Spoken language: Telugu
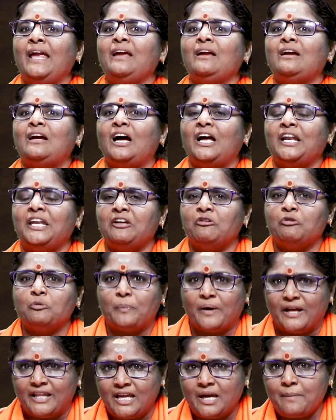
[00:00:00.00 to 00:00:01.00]
ఇంకా నీవు
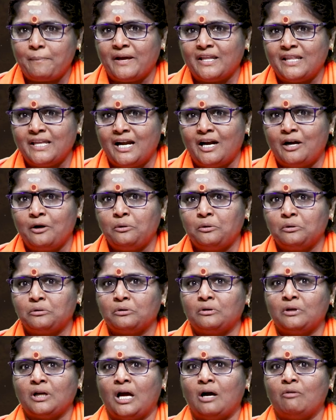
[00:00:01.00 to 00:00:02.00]
పదే పదే
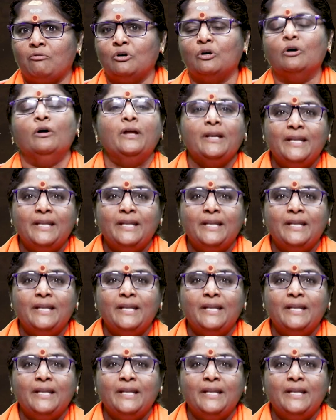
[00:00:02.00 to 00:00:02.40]
అడుగుతున్నావు